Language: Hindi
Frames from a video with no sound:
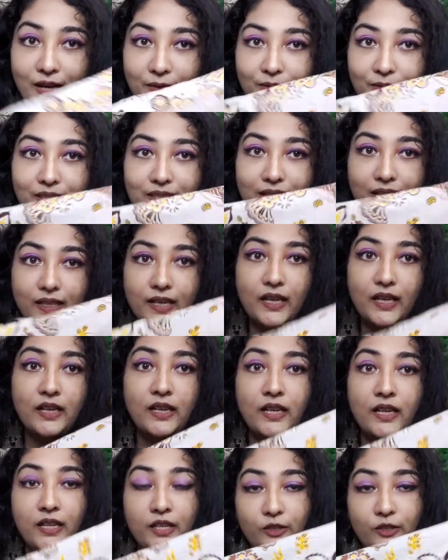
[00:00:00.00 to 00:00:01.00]
काफ़ी ज़्यादा
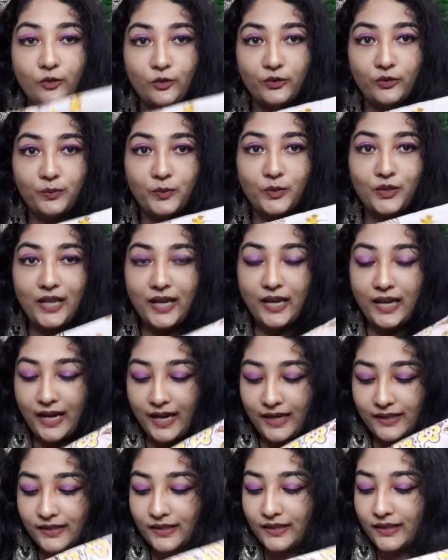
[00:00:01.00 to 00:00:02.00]
यूज़फुल है
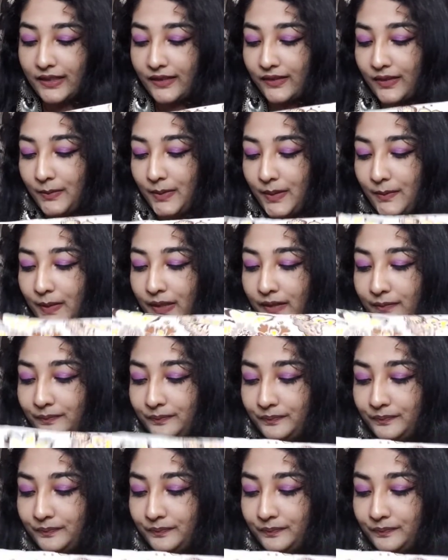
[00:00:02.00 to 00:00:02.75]
आजकल के समय में